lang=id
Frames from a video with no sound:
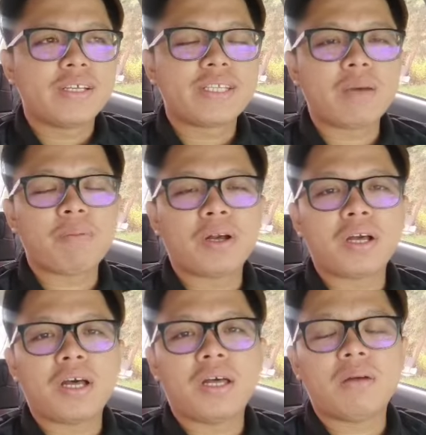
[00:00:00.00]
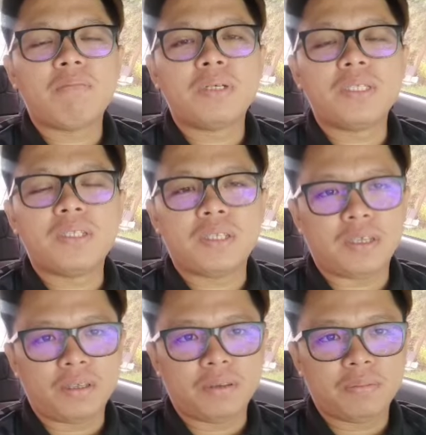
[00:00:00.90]
siapakah
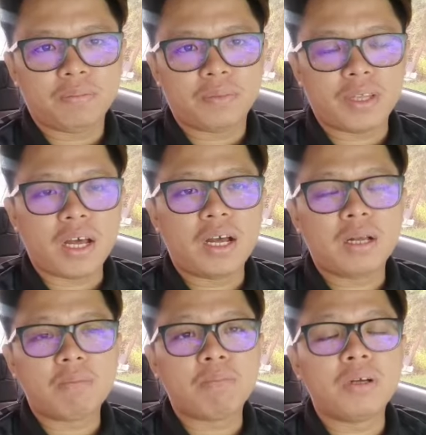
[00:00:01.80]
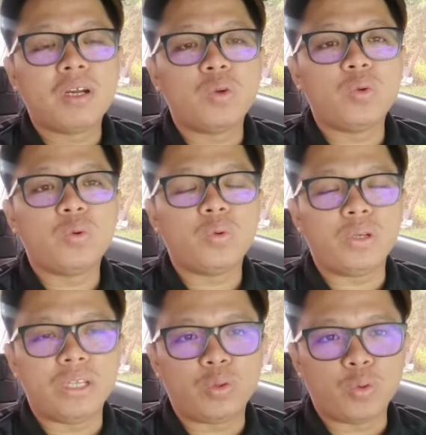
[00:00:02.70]
menteri yang perlu
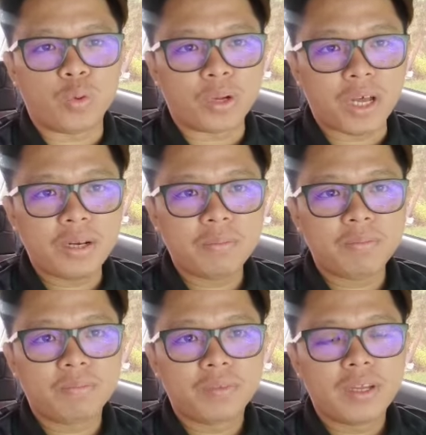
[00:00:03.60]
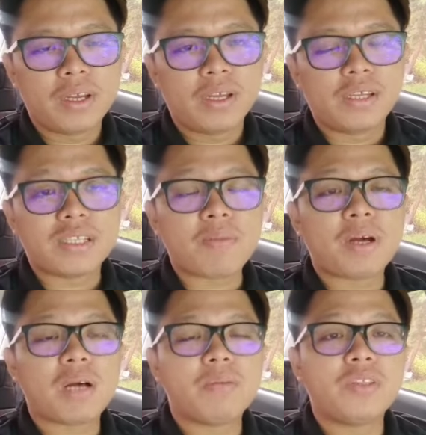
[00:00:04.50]
digugurkan
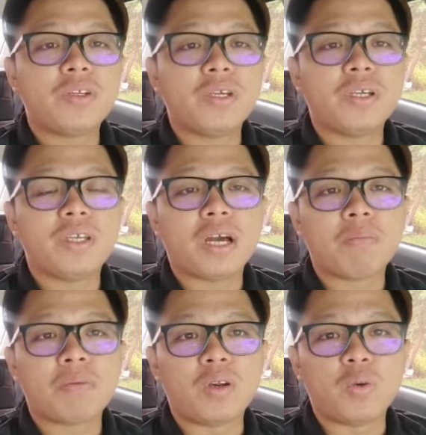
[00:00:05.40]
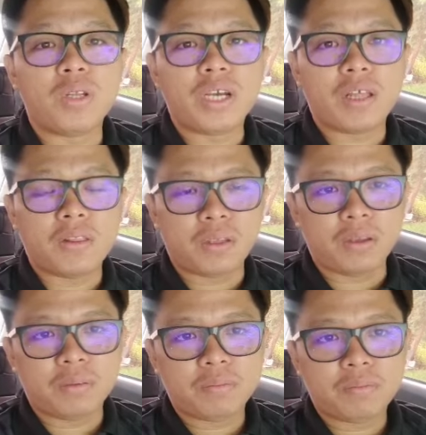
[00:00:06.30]
Siapakah menteri yang perlu
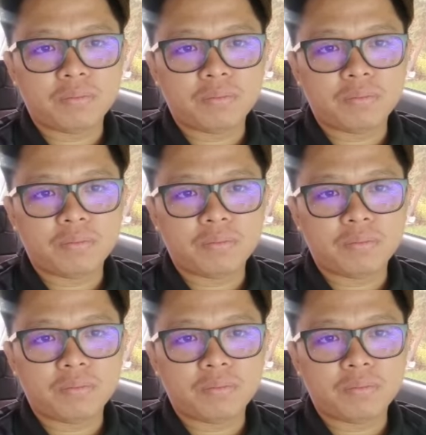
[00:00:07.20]
diganti?